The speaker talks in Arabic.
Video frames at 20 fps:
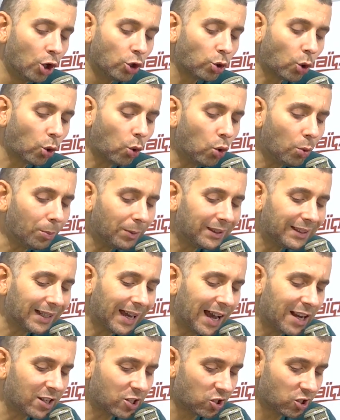تقوم
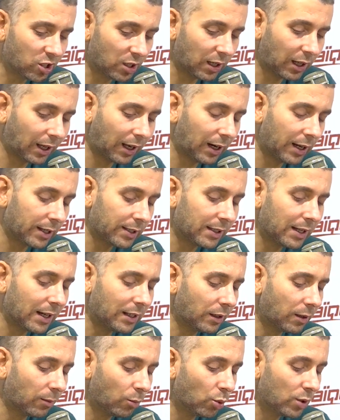تاجل
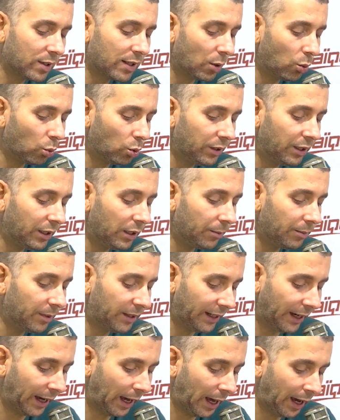خلاصات المزودين
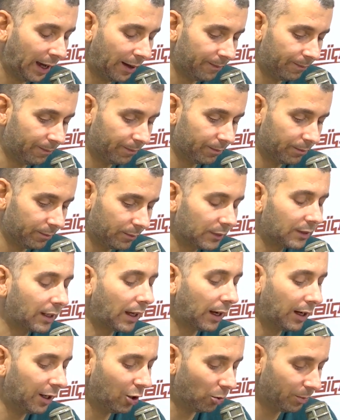متاعها
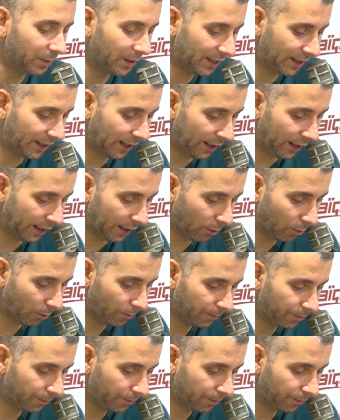تخليهم يستناو